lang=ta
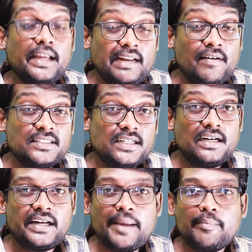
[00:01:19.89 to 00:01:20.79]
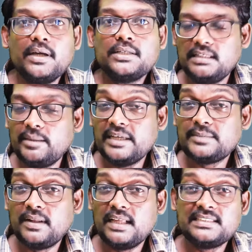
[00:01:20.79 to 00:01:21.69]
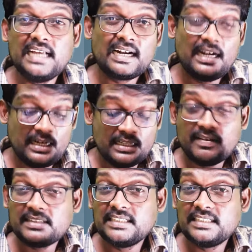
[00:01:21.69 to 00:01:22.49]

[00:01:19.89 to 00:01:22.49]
எலவேஷன் அண்ட் டைம் இதை பேஸ் பண்ணி தான் சேட்டலைட்லேருந்து வர